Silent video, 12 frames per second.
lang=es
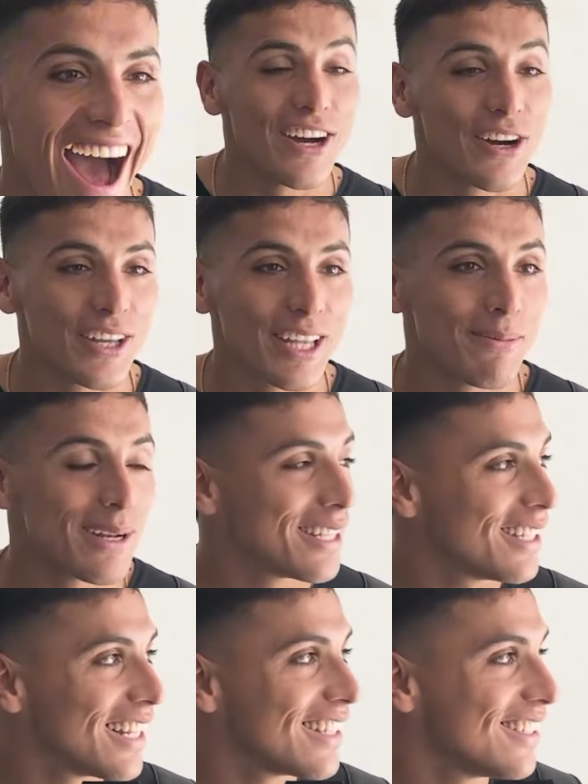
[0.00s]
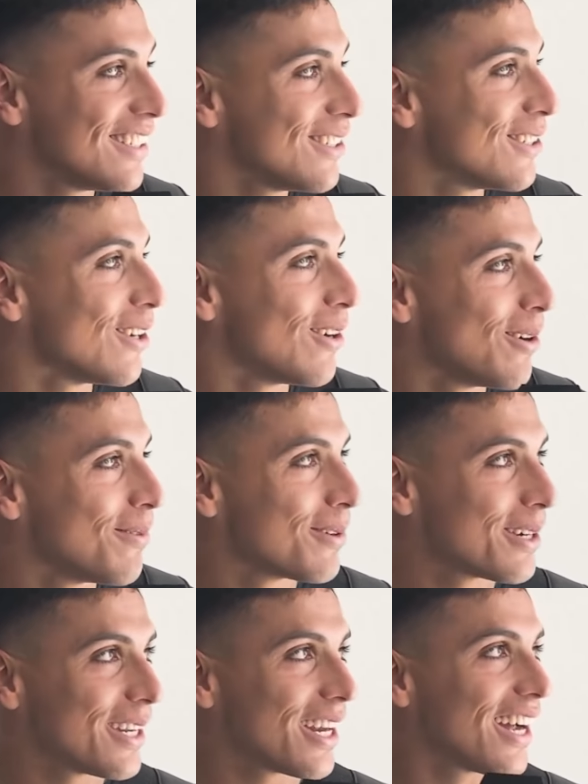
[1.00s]
No, y del plantel atlético lo vamos a
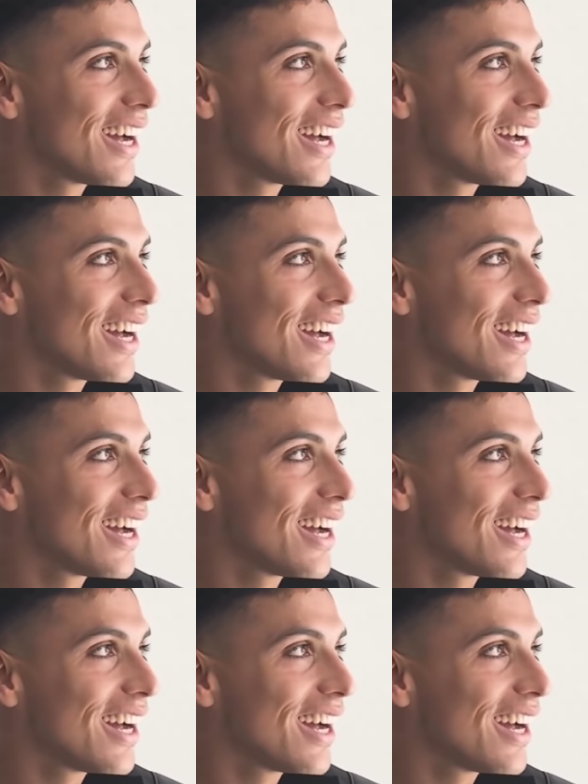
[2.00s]
poner